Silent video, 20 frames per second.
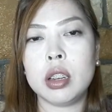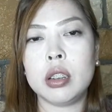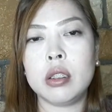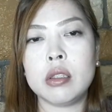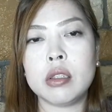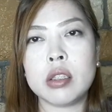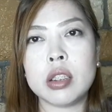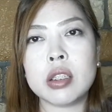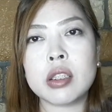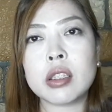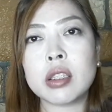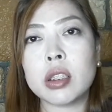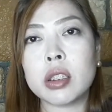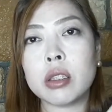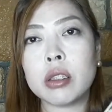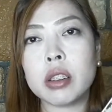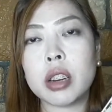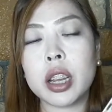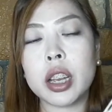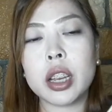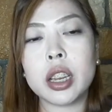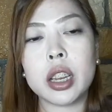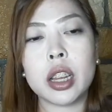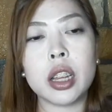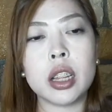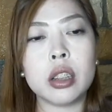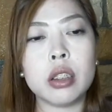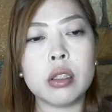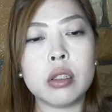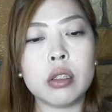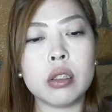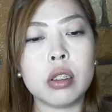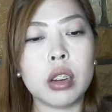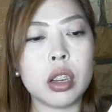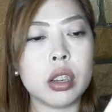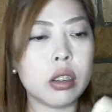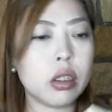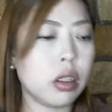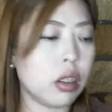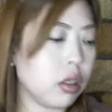yung sister ko rin and yung
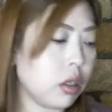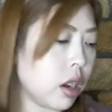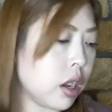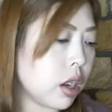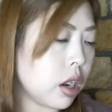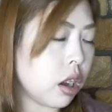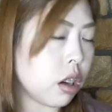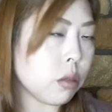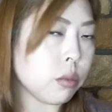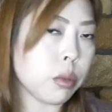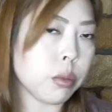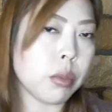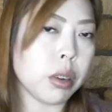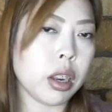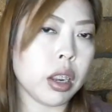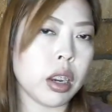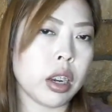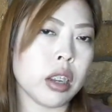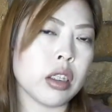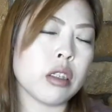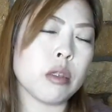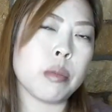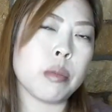ano, yung anak ko bumili rin. So